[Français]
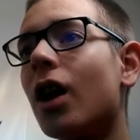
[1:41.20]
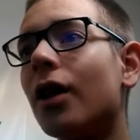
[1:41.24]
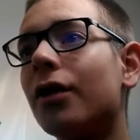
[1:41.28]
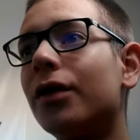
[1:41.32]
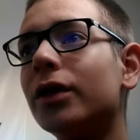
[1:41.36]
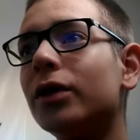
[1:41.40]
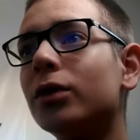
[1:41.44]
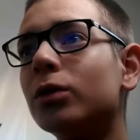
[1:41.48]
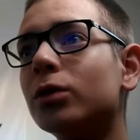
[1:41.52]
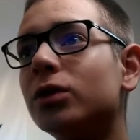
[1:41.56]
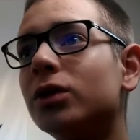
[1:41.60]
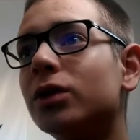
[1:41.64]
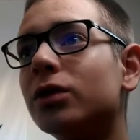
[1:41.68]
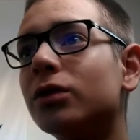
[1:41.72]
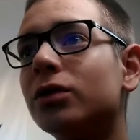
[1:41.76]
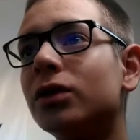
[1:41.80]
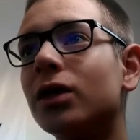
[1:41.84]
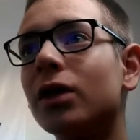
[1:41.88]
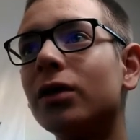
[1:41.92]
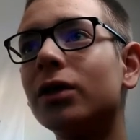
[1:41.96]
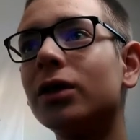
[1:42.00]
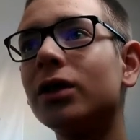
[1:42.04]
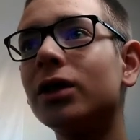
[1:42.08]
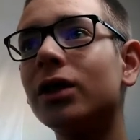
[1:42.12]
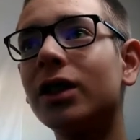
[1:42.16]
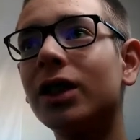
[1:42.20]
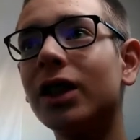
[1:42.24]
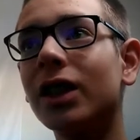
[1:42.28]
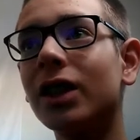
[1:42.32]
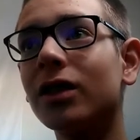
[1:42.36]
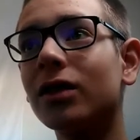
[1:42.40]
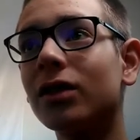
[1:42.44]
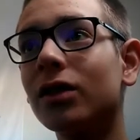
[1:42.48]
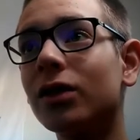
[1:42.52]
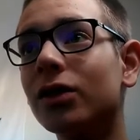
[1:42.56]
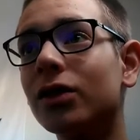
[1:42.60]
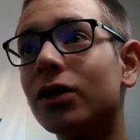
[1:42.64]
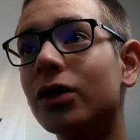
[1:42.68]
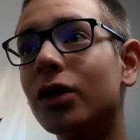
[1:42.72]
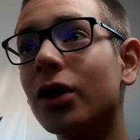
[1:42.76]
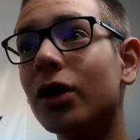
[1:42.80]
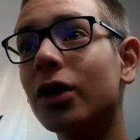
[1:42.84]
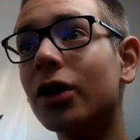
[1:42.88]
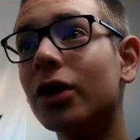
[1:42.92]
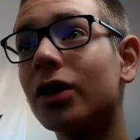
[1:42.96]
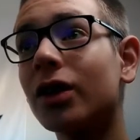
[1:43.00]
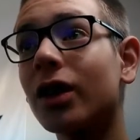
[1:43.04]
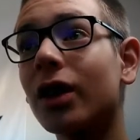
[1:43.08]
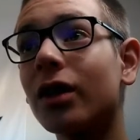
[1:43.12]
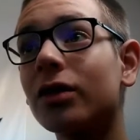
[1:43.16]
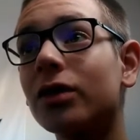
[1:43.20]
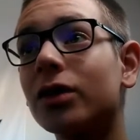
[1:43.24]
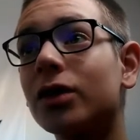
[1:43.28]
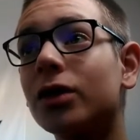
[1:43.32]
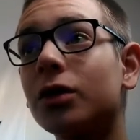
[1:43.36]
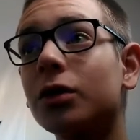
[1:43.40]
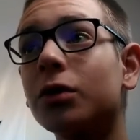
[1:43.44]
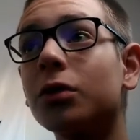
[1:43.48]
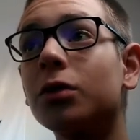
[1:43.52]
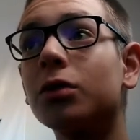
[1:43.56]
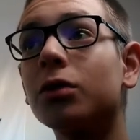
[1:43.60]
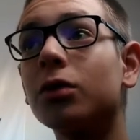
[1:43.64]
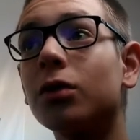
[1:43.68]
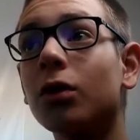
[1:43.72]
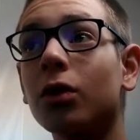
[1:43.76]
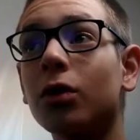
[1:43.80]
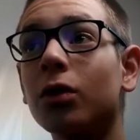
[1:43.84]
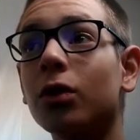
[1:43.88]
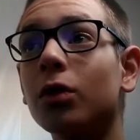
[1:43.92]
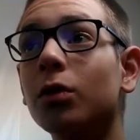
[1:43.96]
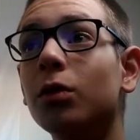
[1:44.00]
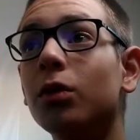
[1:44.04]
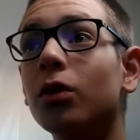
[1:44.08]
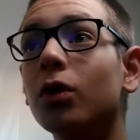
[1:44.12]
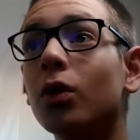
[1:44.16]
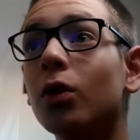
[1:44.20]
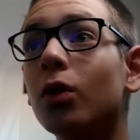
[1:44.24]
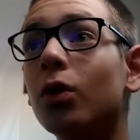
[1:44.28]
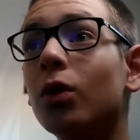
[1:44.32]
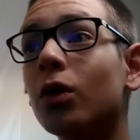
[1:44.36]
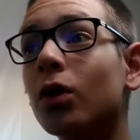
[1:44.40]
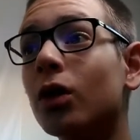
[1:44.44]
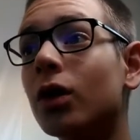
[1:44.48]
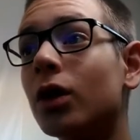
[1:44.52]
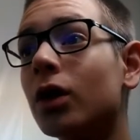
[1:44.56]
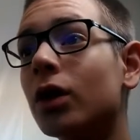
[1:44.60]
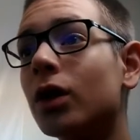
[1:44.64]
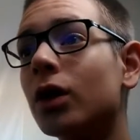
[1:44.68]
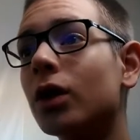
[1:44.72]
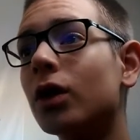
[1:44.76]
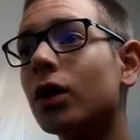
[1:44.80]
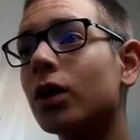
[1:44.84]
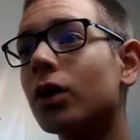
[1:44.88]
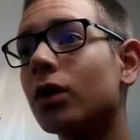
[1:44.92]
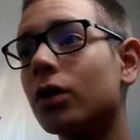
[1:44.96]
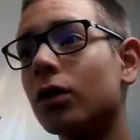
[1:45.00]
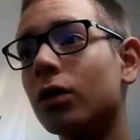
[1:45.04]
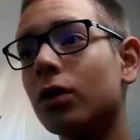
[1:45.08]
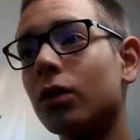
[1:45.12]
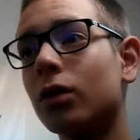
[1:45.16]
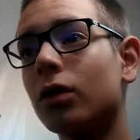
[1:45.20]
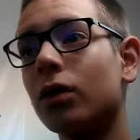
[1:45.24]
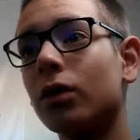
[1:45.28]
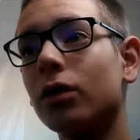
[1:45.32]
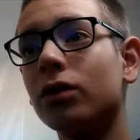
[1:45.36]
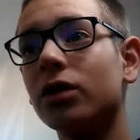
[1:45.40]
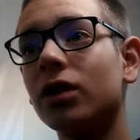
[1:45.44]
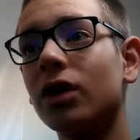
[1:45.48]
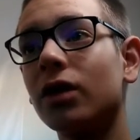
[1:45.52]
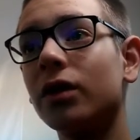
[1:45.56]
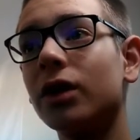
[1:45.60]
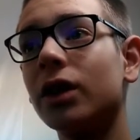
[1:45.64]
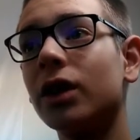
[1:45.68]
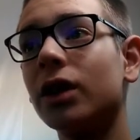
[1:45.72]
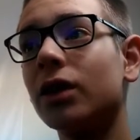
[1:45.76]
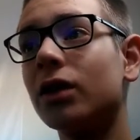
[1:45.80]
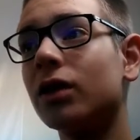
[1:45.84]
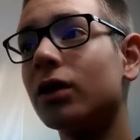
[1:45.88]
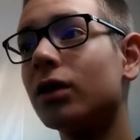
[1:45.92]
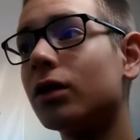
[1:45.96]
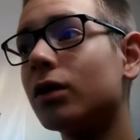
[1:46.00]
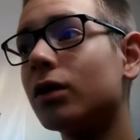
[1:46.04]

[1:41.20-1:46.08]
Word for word: En fait aussi vous avez une, une transition, donc blue, euh, donc vous avez